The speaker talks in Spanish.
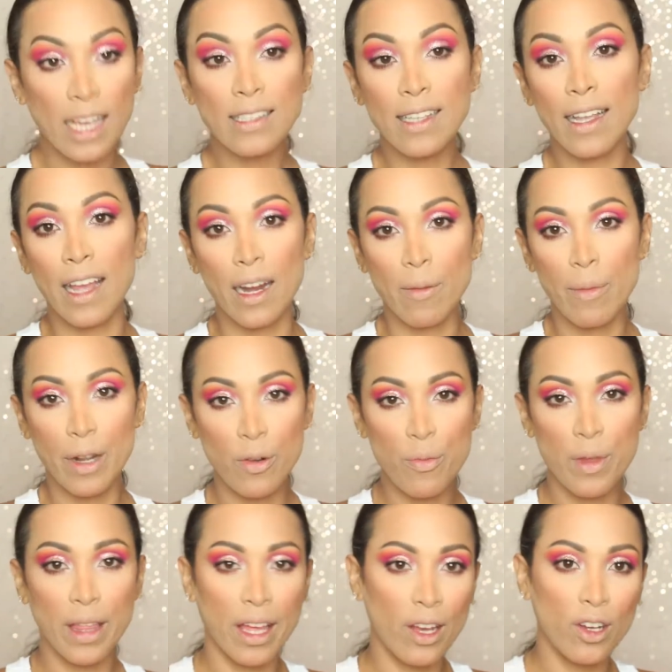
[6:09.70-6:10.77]
Y si quieren ver un
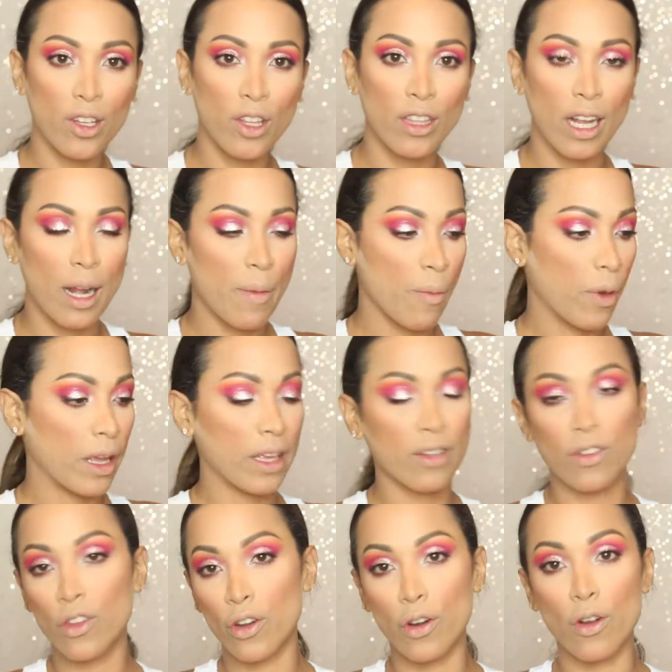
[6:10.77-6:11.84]
video donde les
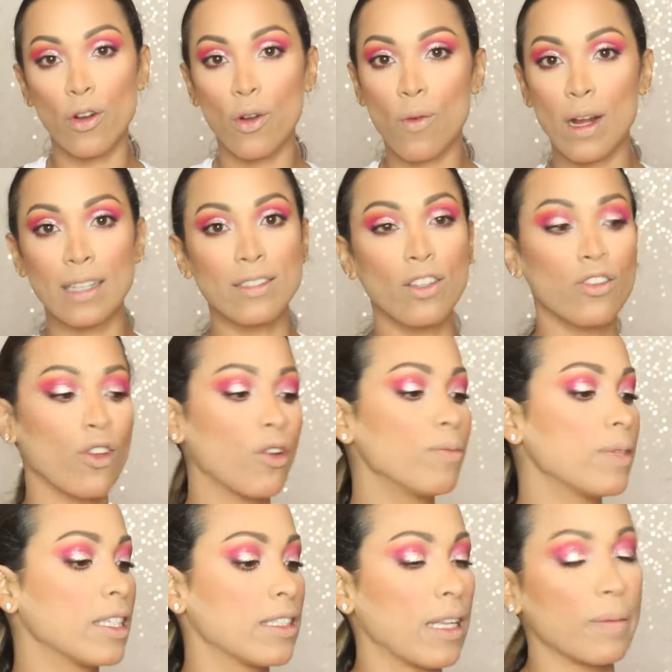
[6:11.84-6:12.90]
muestro cuáles son todos
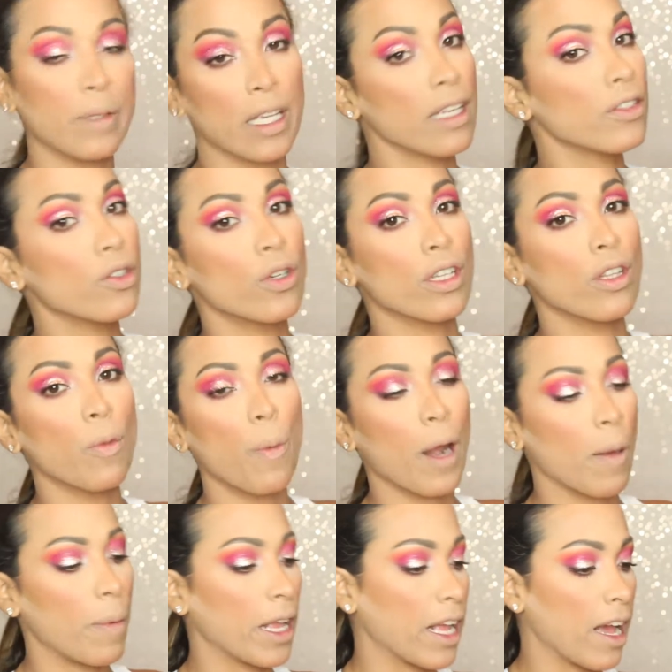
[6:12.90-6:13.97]
mis tips y truquitos
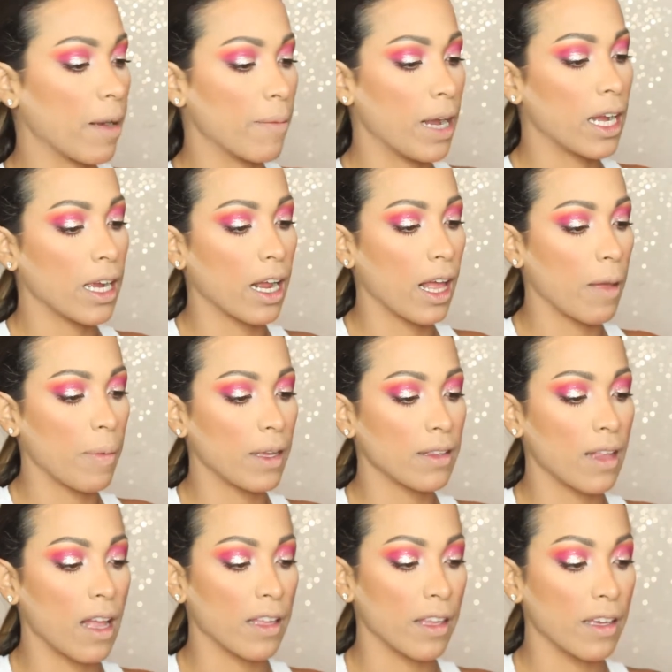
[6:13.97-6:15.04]
para aplicar máscara de
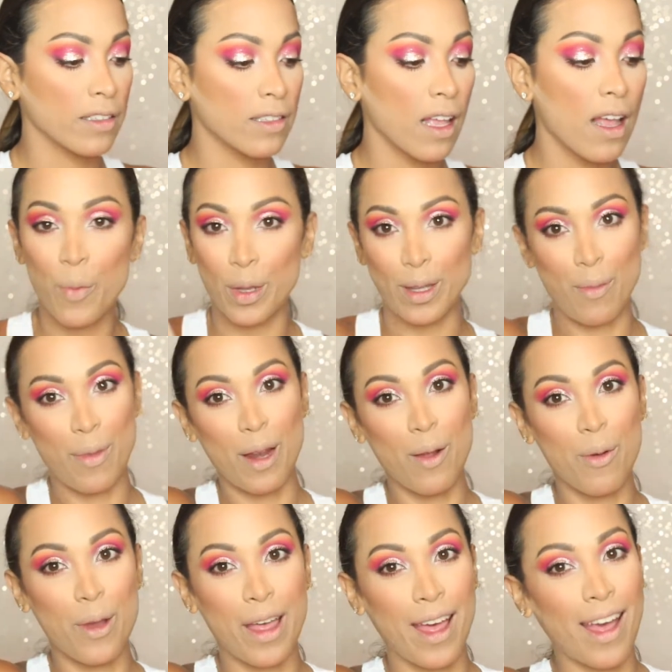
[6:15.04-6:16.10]
pestañas, pues también les
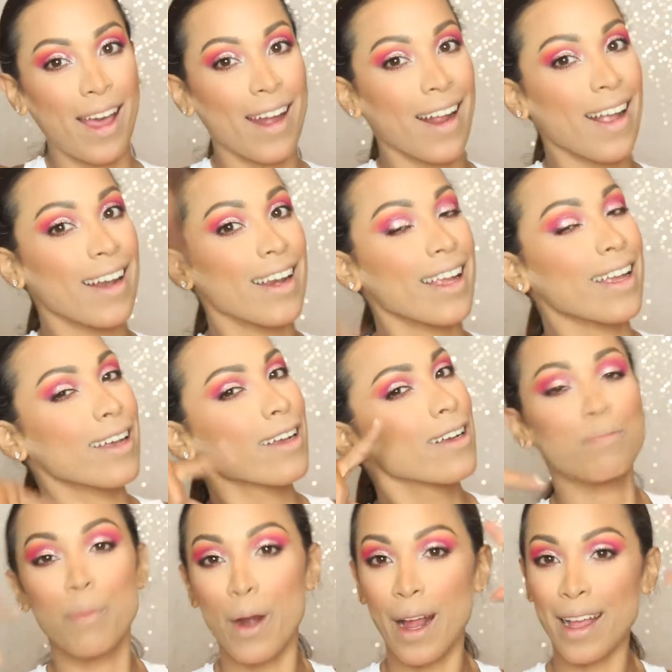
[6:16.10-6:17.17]
voy a dejar el link
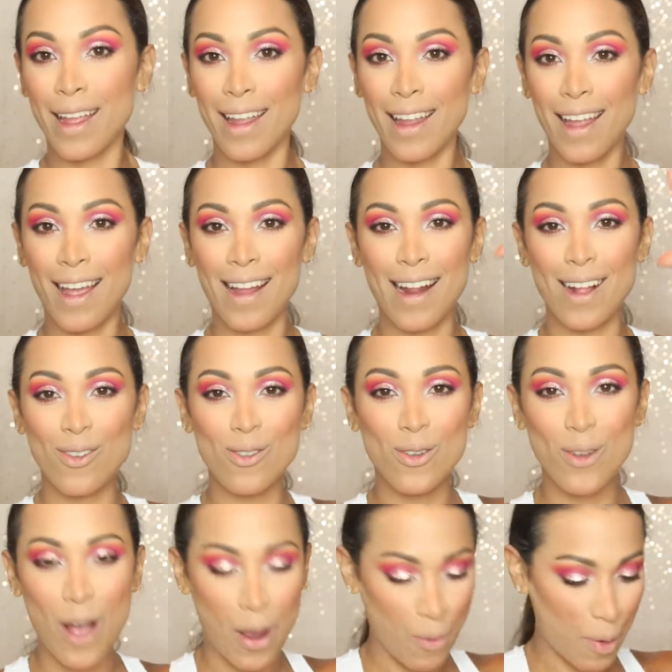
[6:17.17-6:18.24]
por aquí, en algún
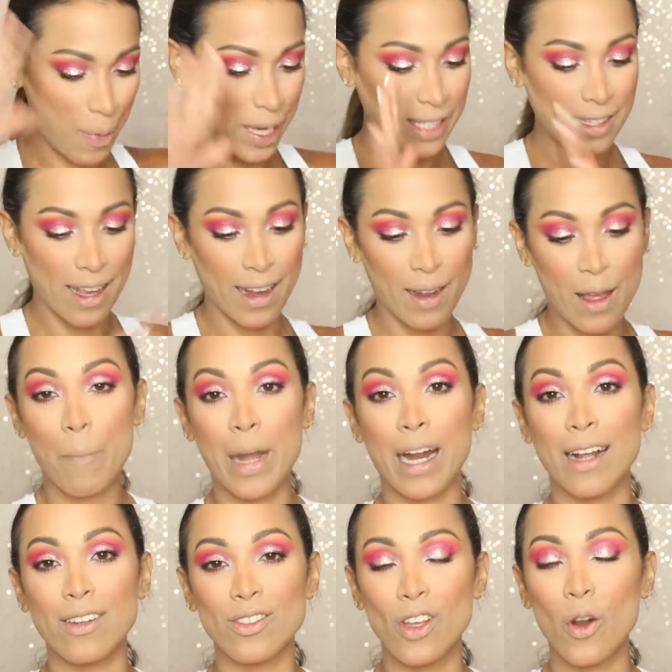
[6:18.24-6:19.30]
lugar va a aparecer, para
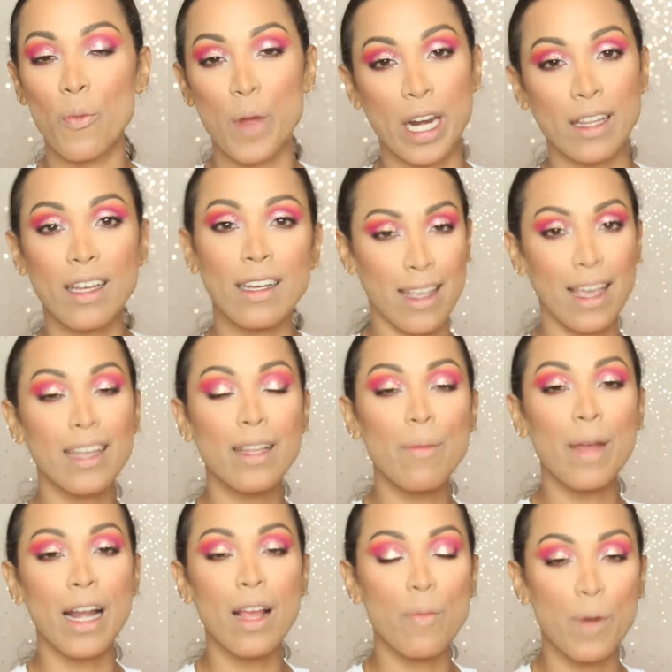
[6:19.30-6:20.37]
que no se lo pierdan. Y
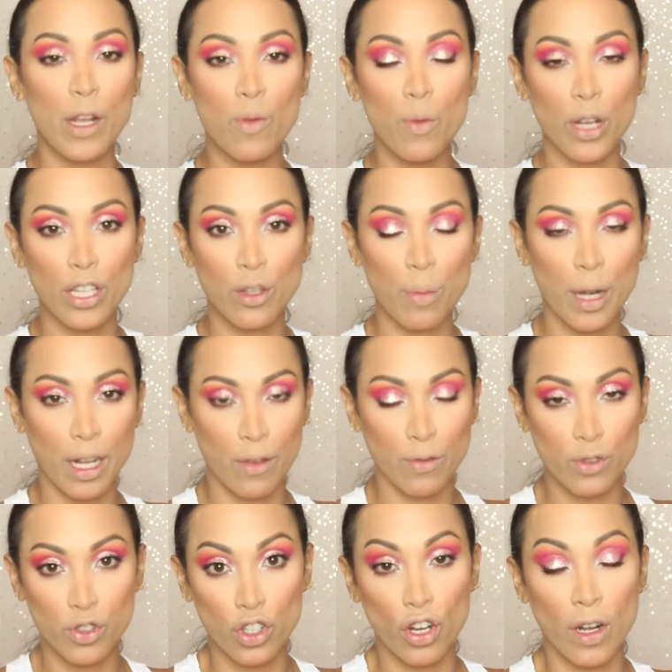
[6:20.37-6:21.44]
también les explico un poquito para qué
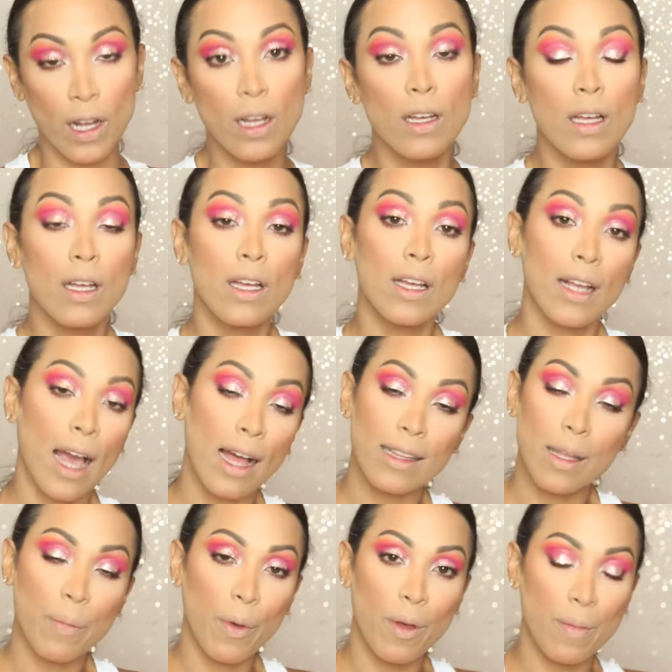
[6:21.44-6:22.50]
funciona cada
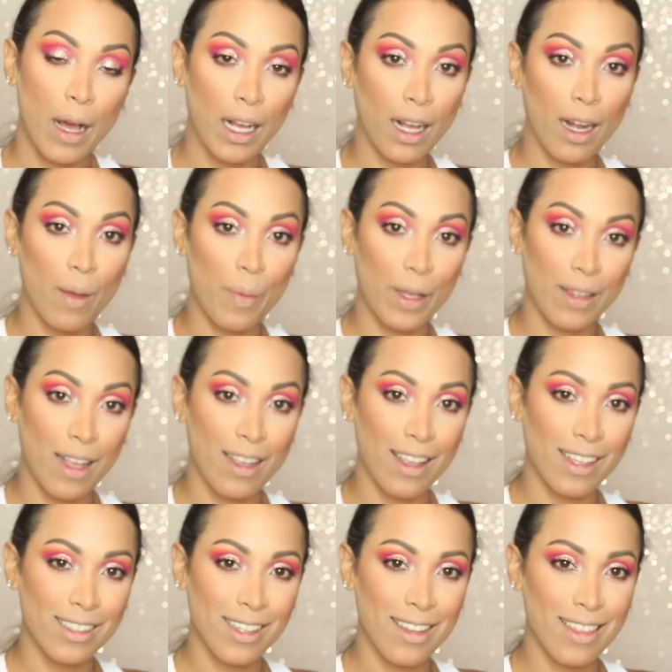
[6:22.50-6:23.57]
tipo de máscara de pestañas